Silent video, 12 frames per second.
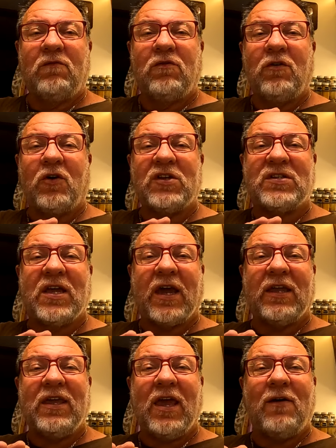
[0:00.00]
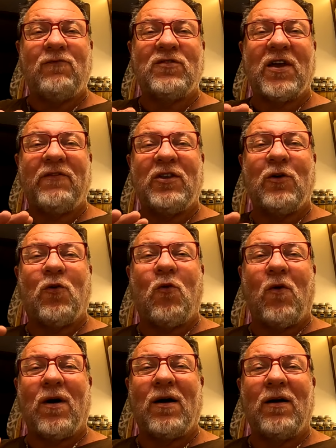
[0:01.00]
Vous ne risqueriez, vous avez de
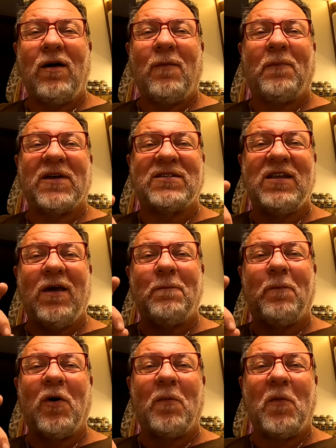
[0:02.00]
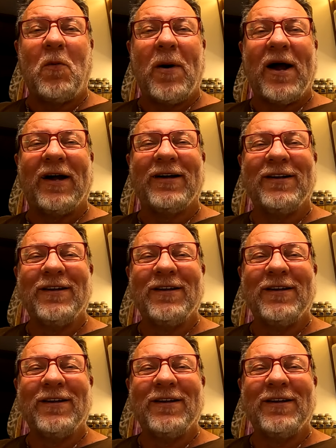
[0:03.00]
quoi passer un bon moment.